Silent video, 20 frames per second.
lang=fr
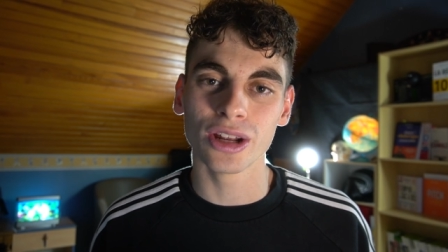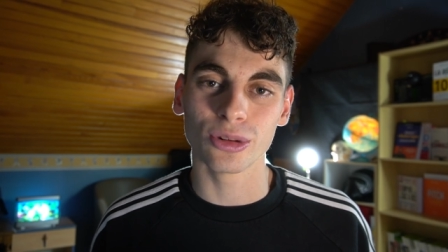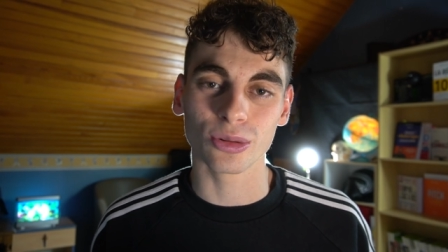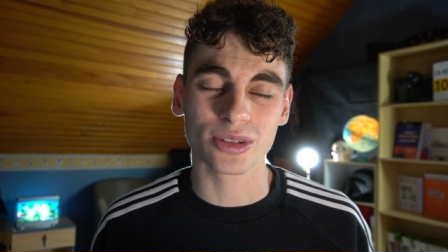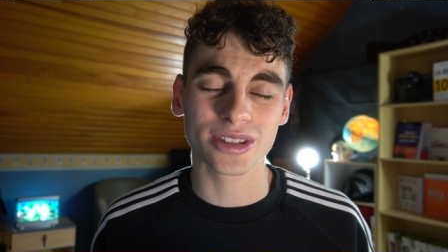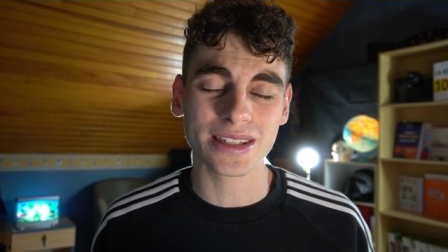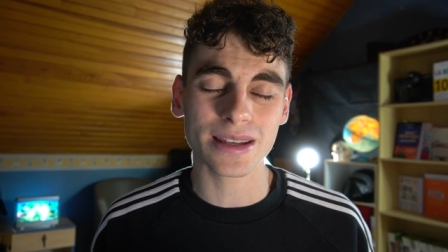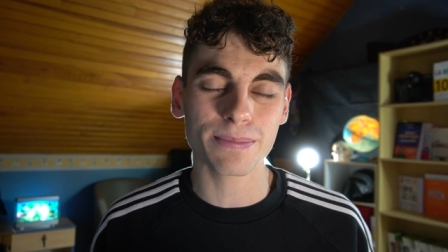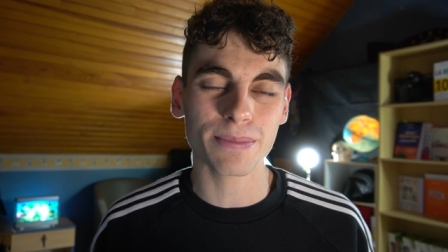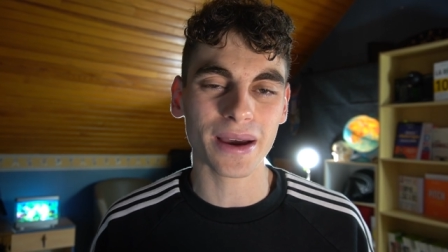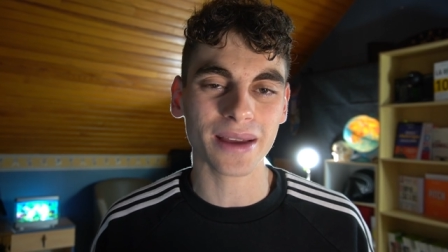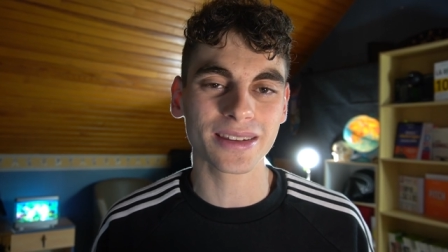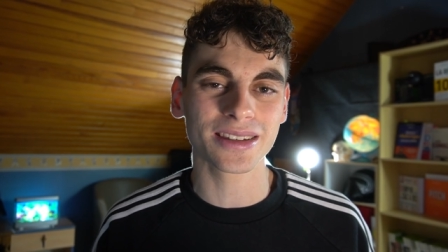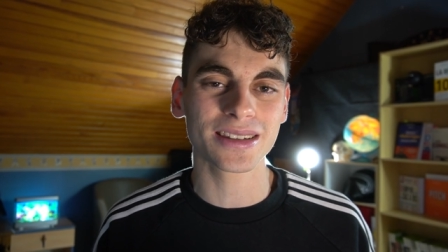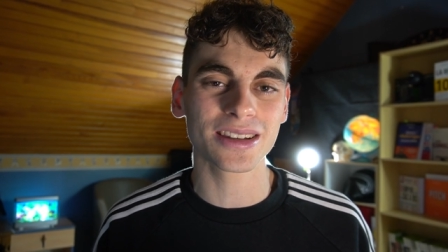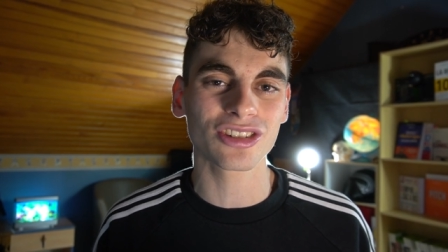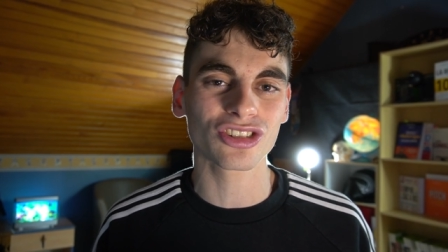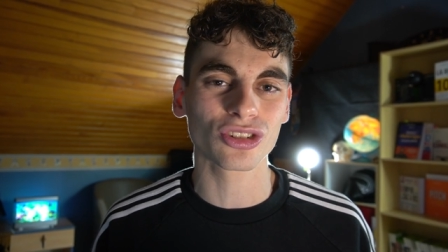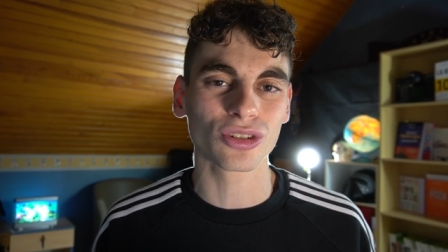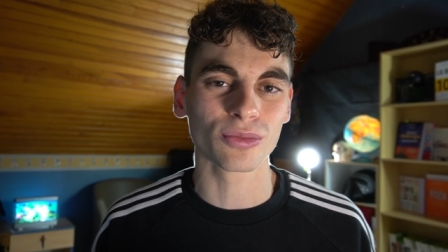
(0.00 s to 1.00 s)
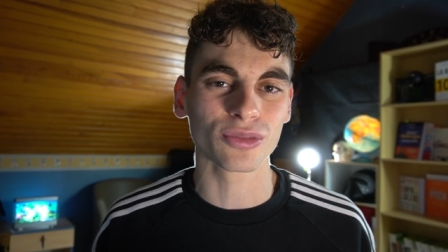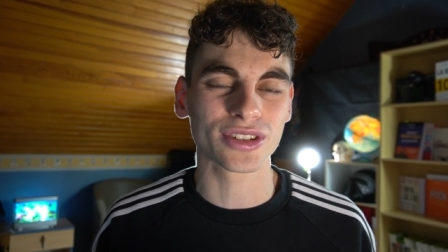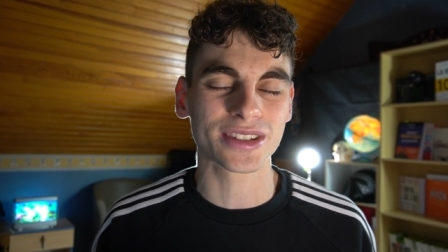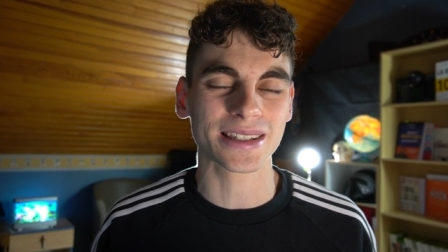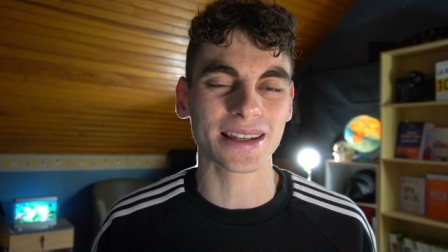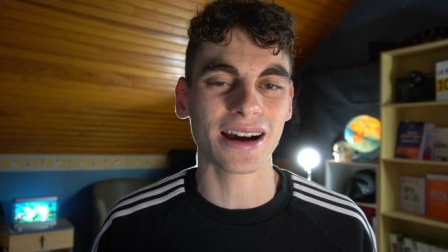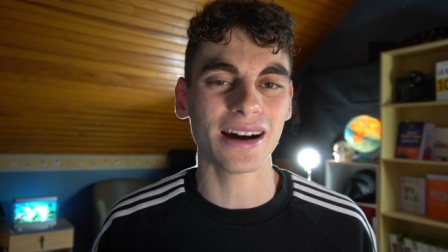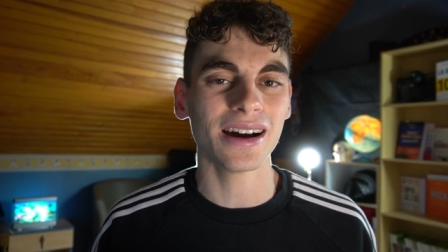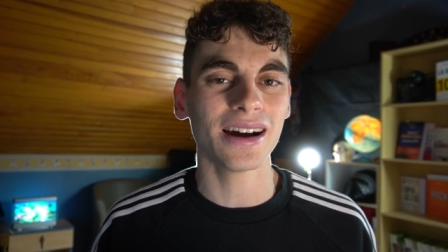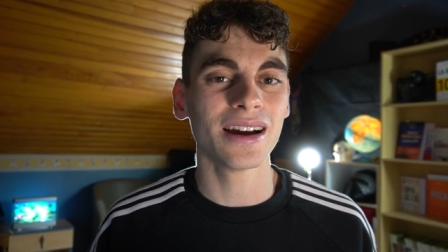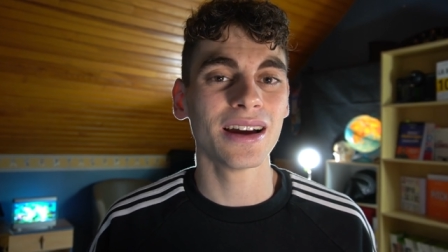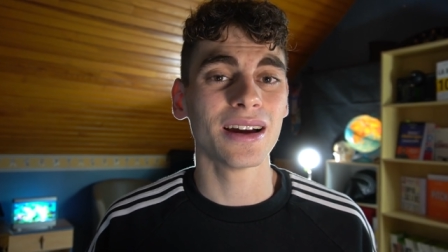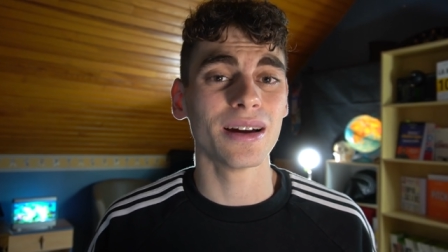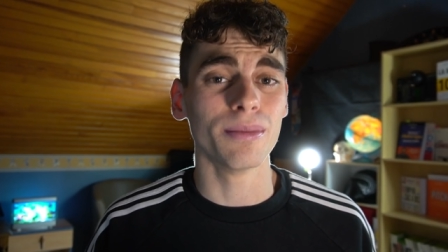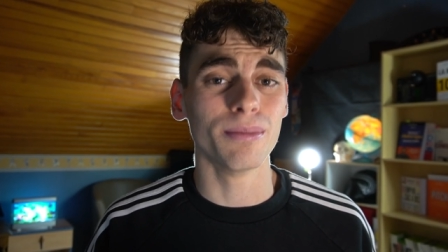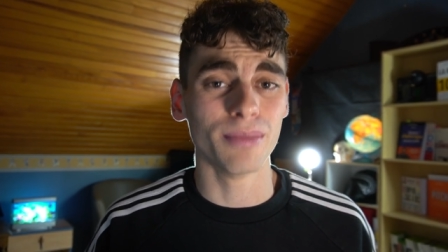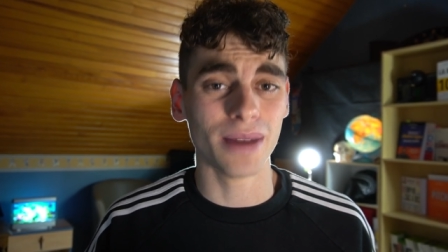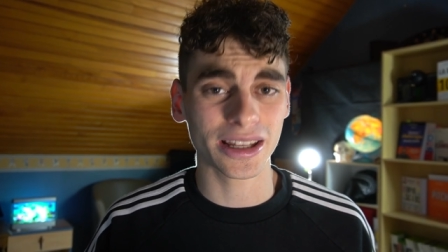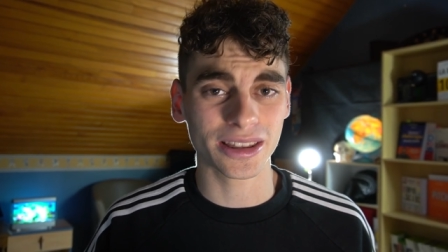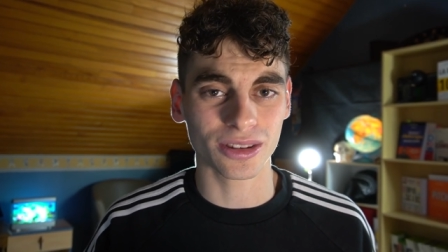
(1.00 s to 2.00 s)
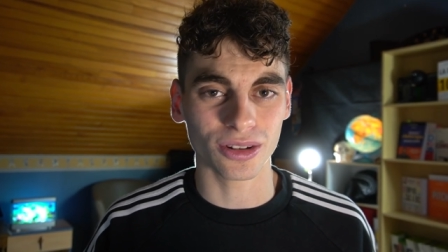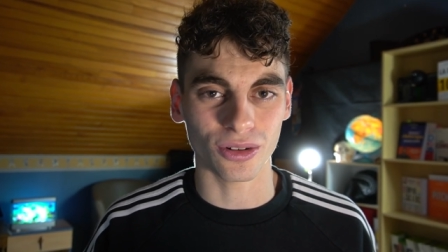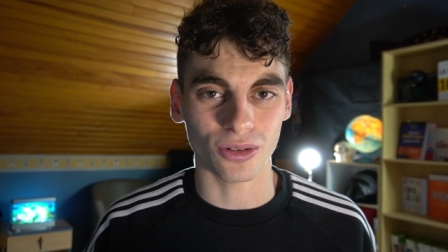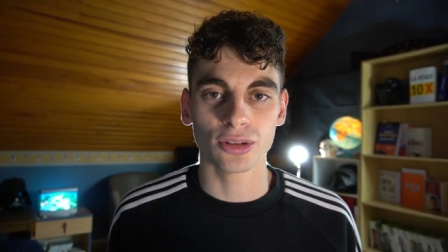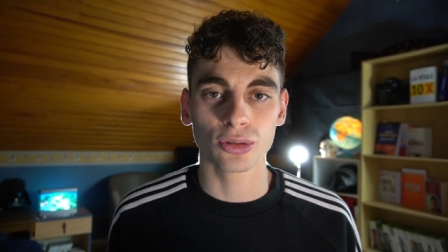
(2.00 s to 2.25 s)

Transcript: Donc c'est parti, je te montre ça maintenant.